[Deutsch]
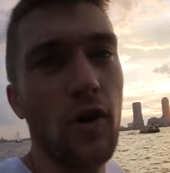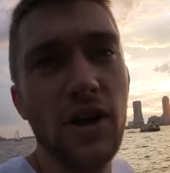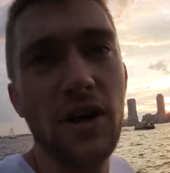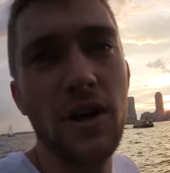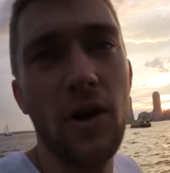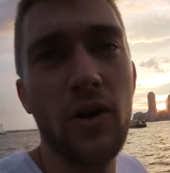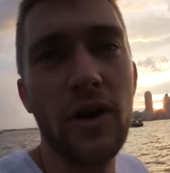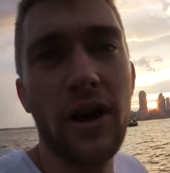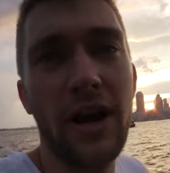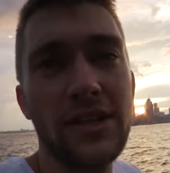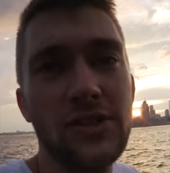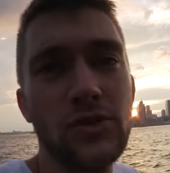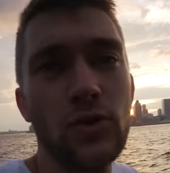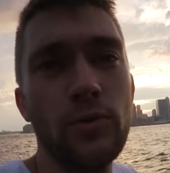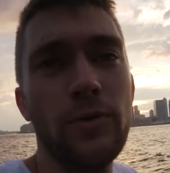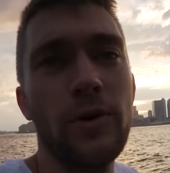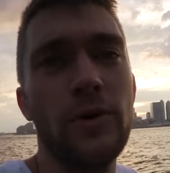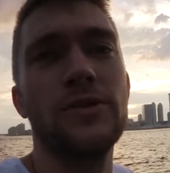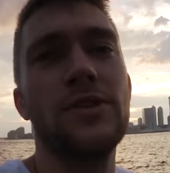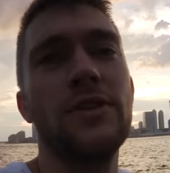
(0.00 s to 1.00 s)
Wolken auch gerade so
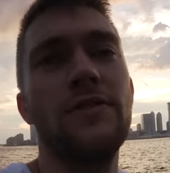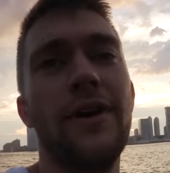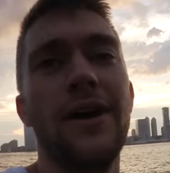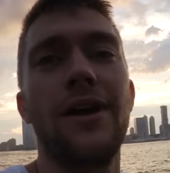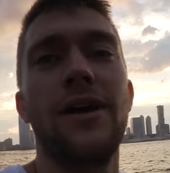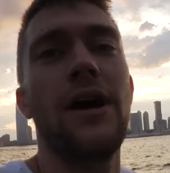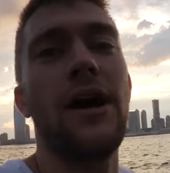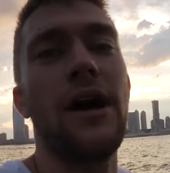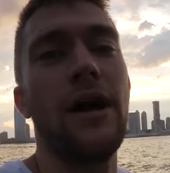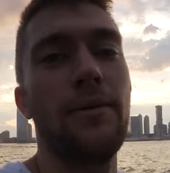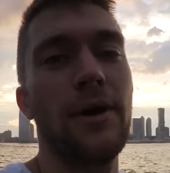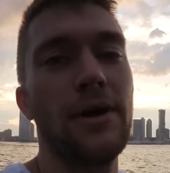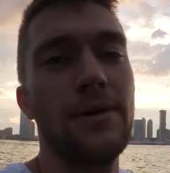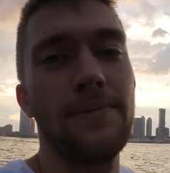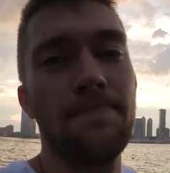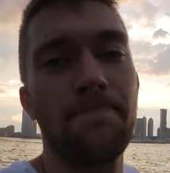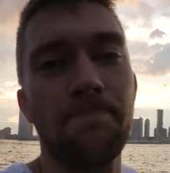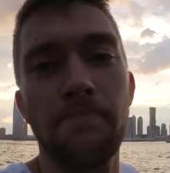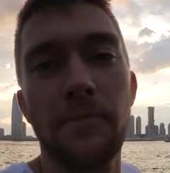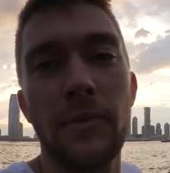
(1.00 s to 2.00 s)
über uns hinweg, aber
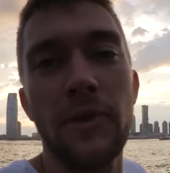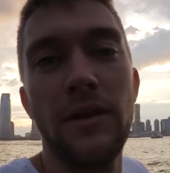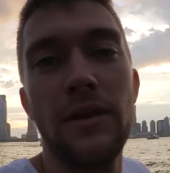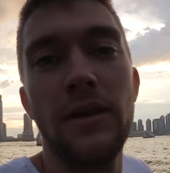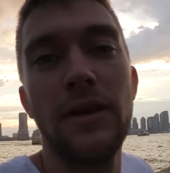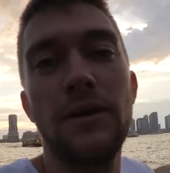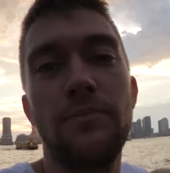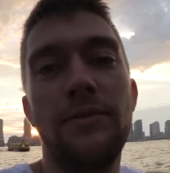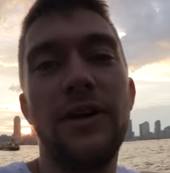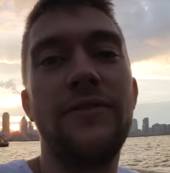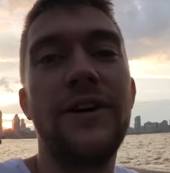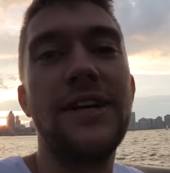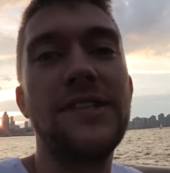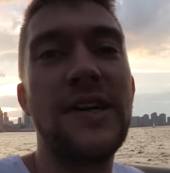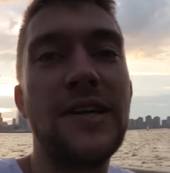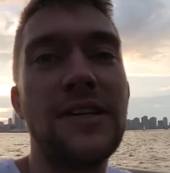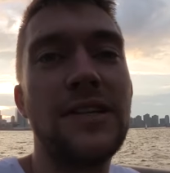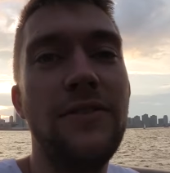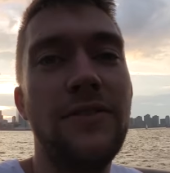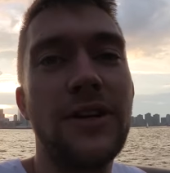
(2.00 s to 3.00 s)
man
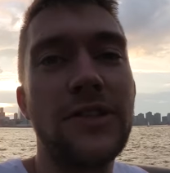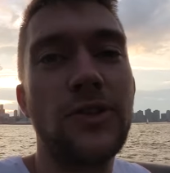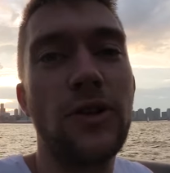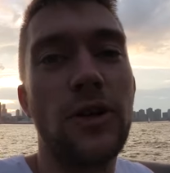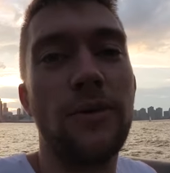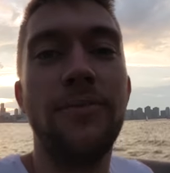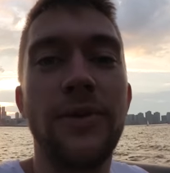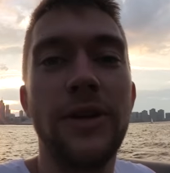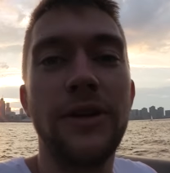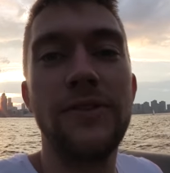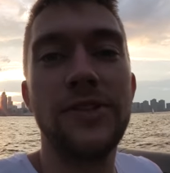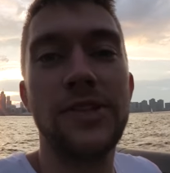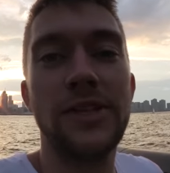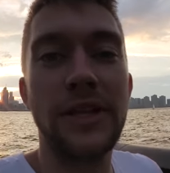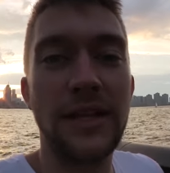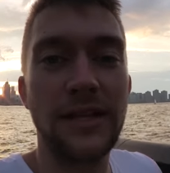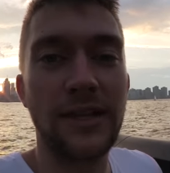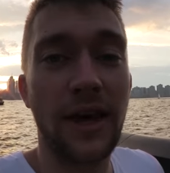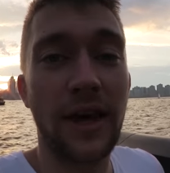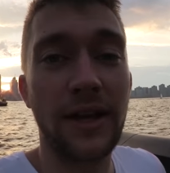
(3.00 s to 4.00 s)
weiß halt nie, was kommt. Ne? Wir
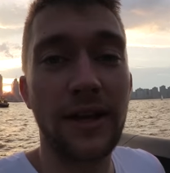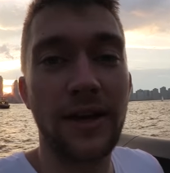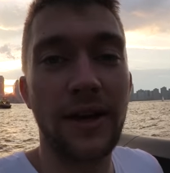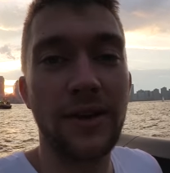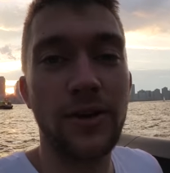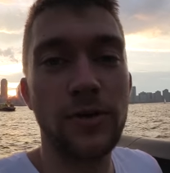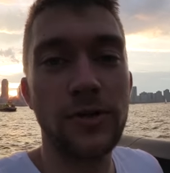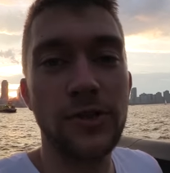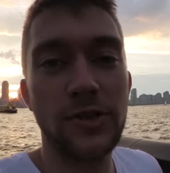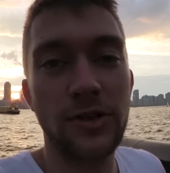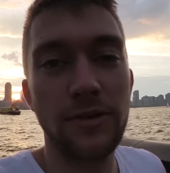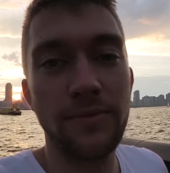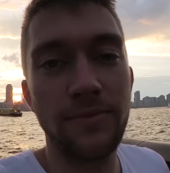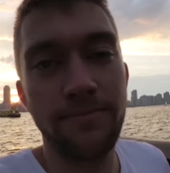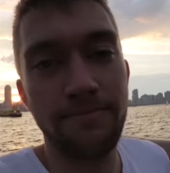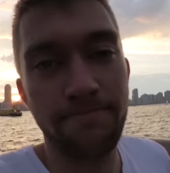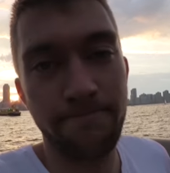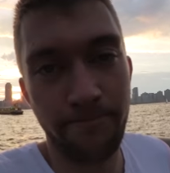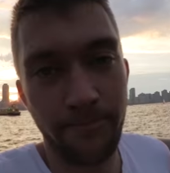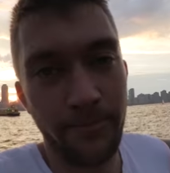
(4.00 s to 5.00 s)
sind halt direkt an der Küste.
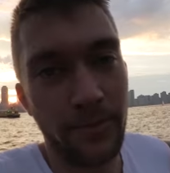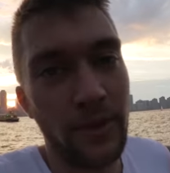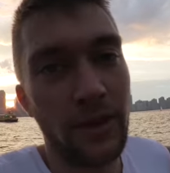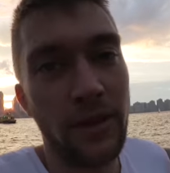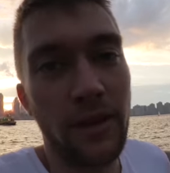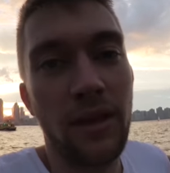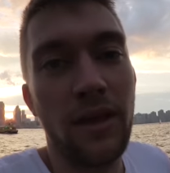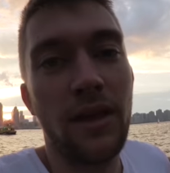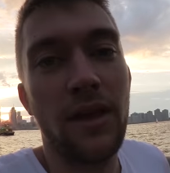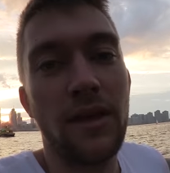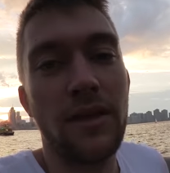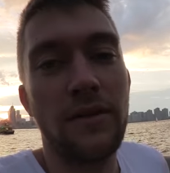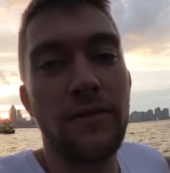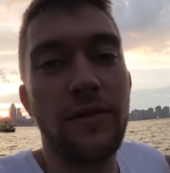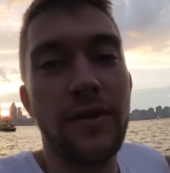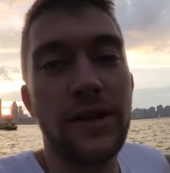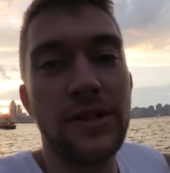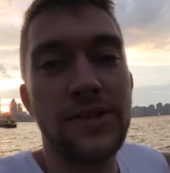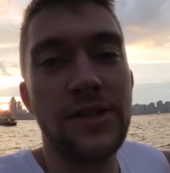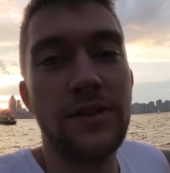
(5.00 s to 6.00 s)

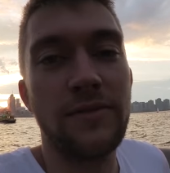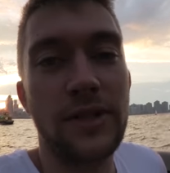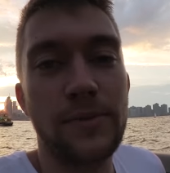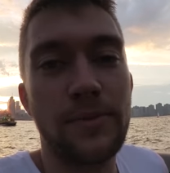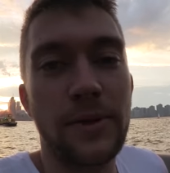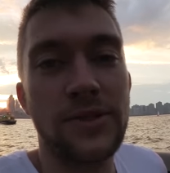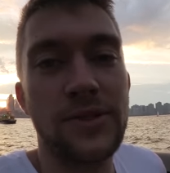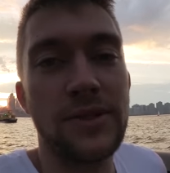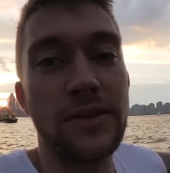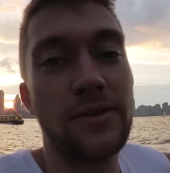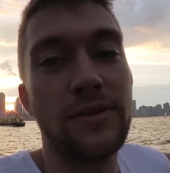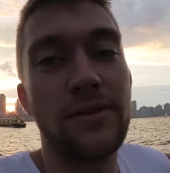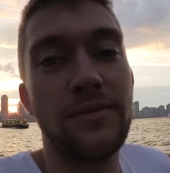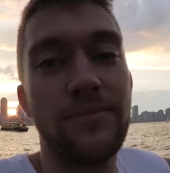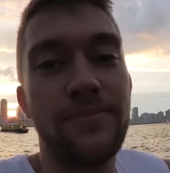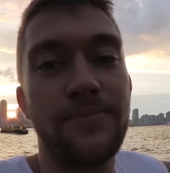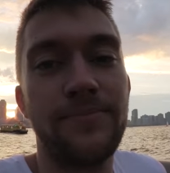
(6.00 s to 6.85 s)
Wir werden sehen, was passiert.